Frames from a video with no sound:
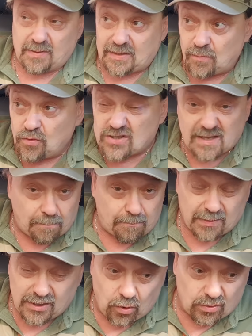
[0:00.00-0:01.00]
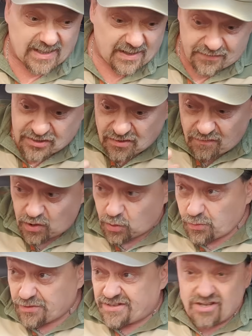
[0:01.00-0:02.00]
Потому что, подонки, вы же
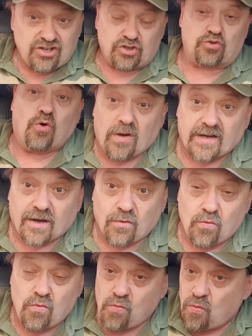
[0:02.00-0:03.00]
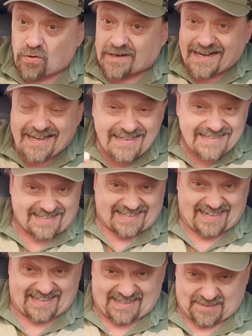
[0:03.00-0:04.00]
воруете не только у
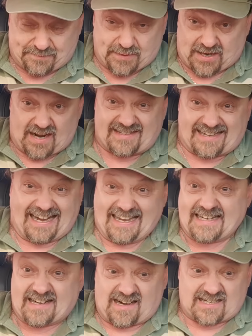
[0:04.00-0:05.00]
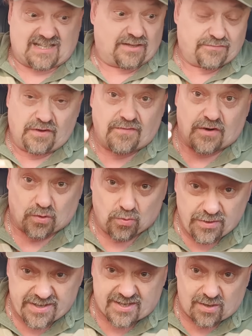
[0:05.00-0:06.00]
украинских избирателей и граждан, вы
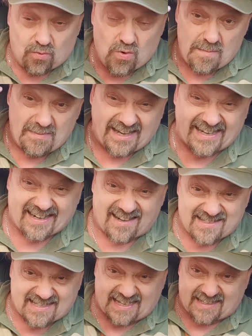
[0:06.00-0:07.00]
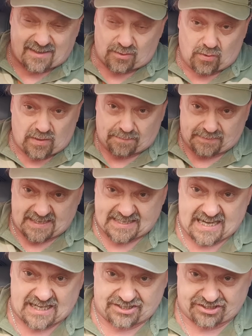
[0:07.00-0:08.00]
воруете у американских
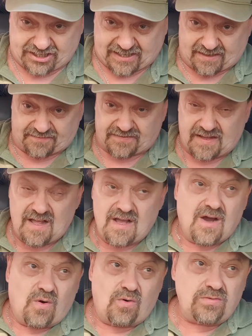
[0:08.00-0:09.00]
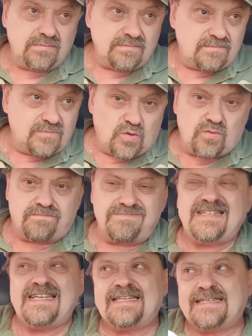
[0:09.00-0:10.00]
налогоплательщиков. Он, ну,
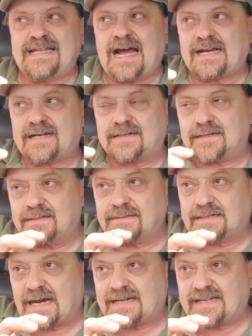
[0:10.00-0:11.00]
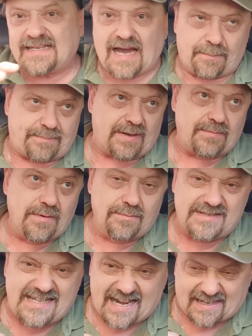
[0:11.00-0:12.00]
не так, э, как я
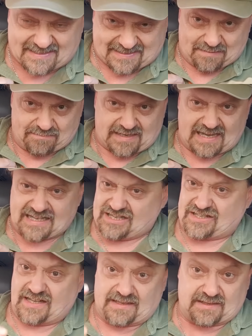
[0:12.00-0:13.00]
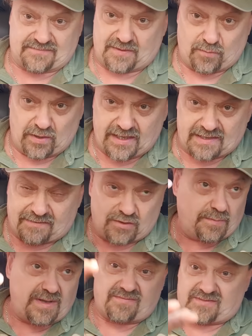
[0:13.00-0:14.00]
прямым текстом, конечно, это
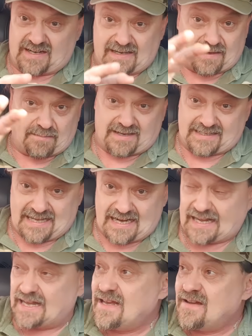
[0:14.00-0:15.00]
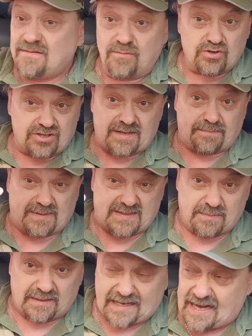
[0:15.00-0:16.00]
сформулировал. У меня в телеграм-канале можете
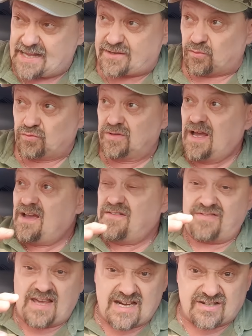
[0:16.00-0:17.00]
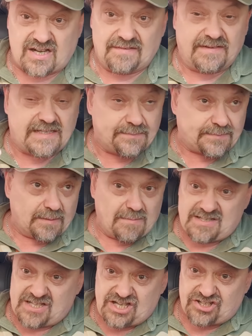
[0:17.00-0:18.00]
посмотреть, он вежливо,
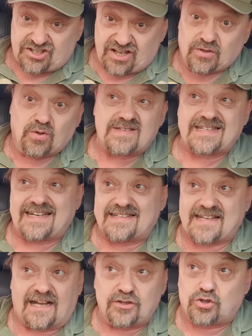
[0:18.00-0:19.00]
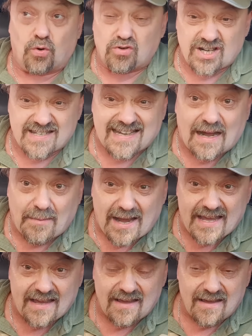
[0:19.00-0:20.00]
дипломатично, но сказал то же
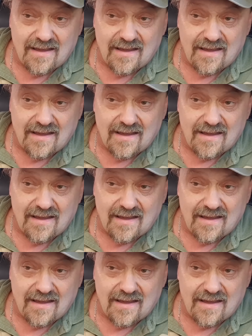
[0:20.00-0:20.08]
самое.